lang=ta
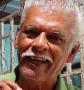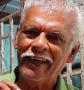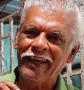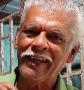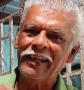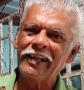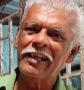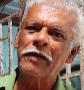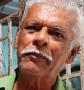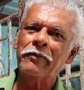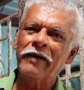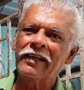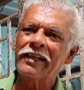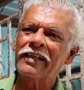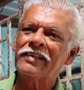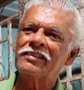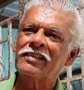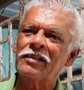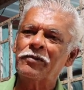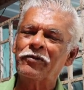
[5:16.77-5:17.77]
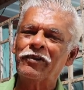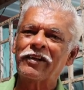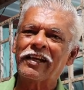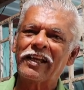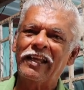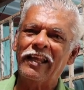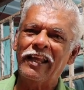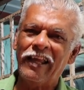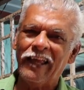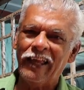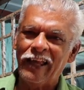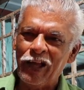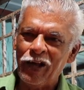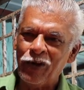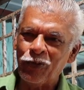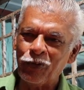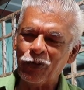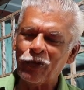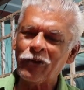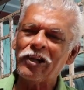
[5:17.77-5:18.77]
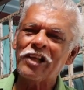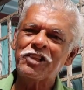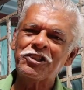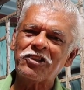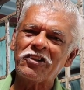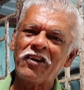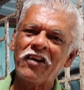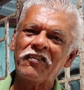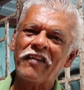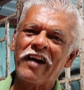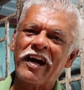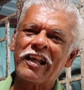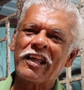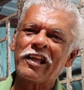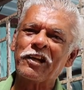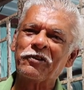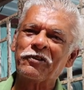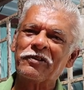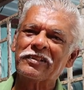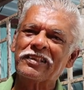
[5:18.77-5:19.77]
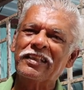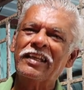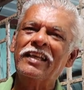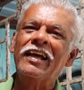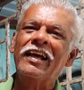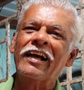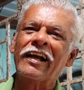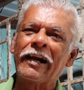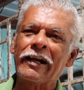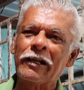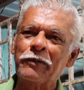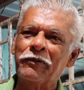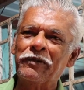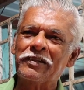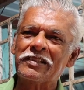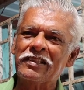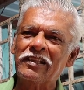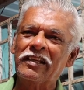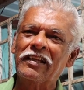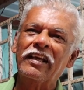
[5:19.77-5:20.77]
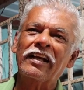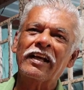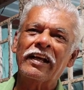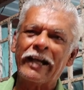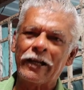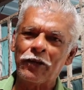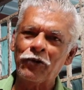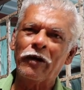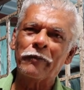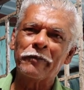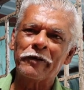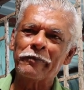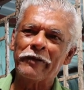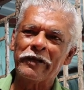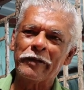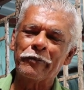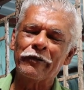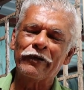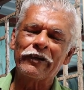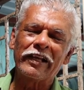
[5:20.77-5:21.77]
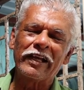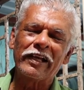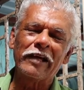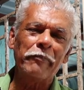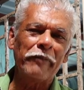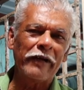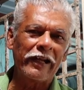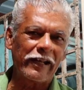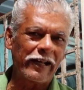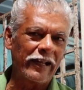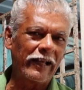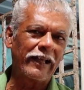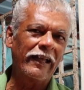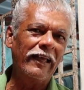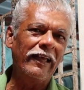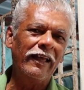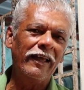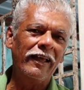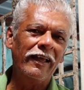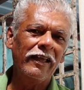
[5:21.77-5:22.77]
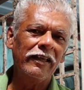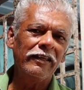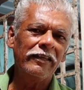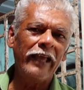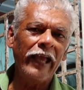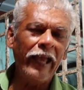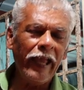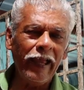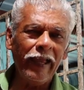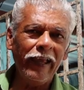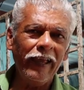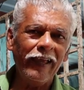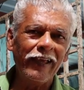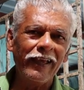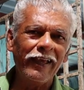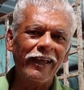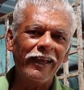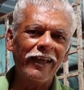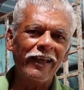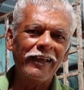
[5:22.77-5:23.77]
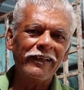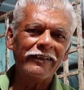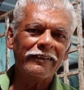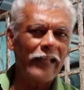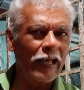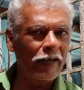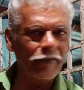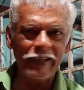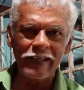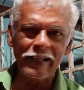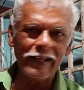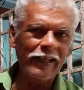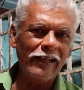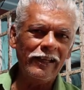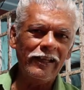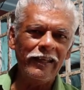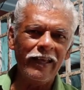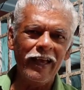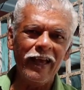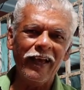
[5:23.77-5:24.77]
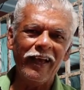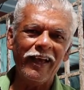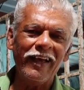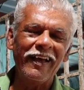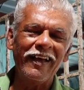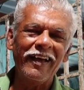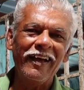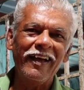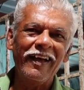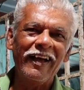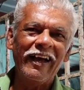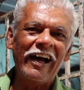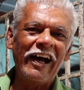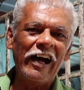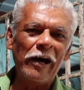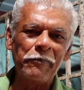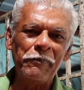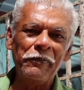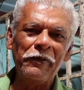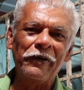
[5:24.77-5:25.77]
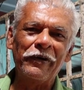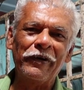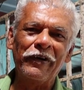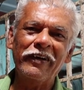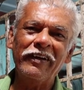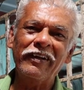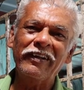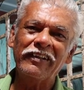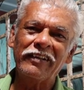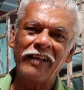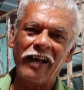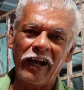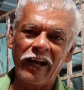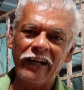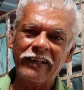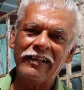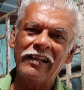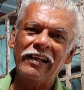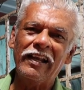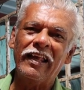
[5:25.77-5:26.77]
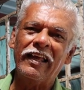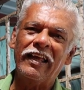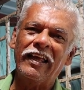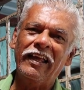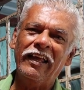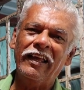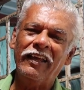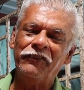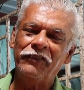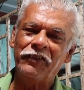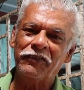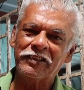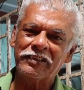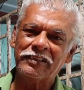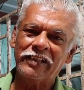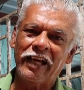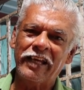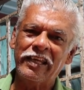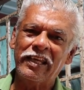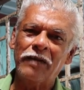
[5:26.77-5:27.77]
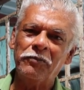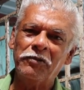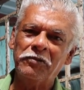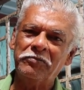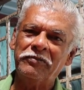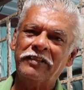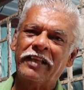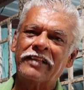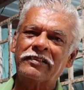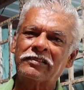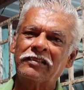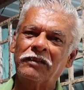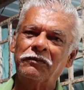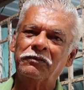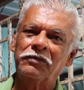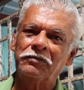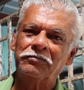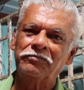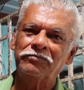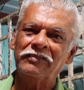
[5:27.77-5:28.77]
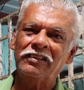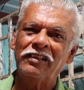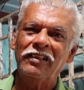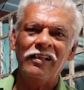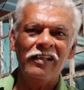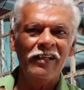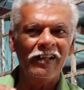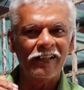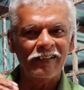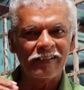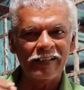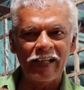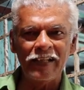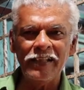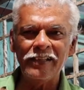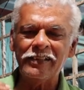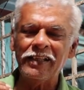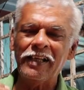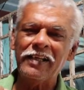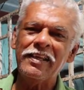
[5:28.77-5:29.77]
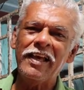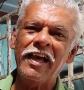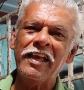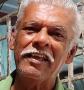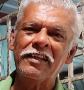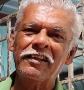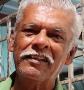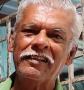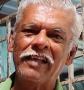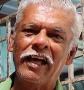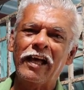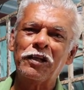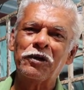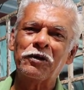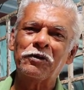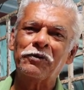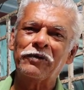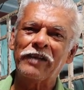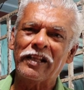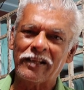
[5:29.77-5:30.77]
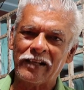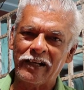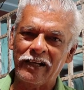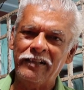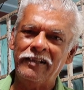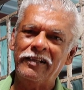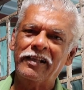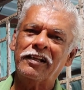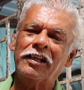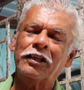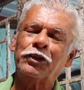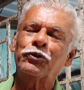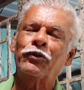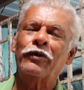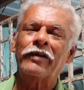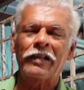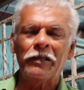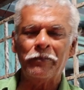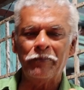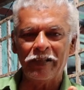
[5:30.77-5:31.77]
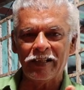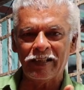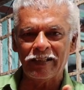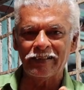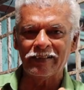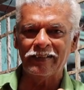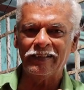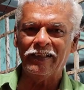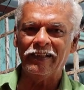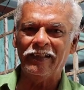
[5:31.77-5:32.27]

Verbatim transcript: இன்றைக்கி பாருங்க சிறுமுகையில் ஒரு லட்ச ரூபா வாடகை கொடுத்து கடை பிடிச்சி கடை ஓப்பன் பண்ண போகிறாங்க பண்ணுறாங்க ஏன் தேவை இருக்கு இல்லையா அப்போது நாட்டில் விவசாயமும் நெசவும் தனித்தனியாக இருந்தாலும் கூட ரெண்டுக்கு தொடர்பு இருந்து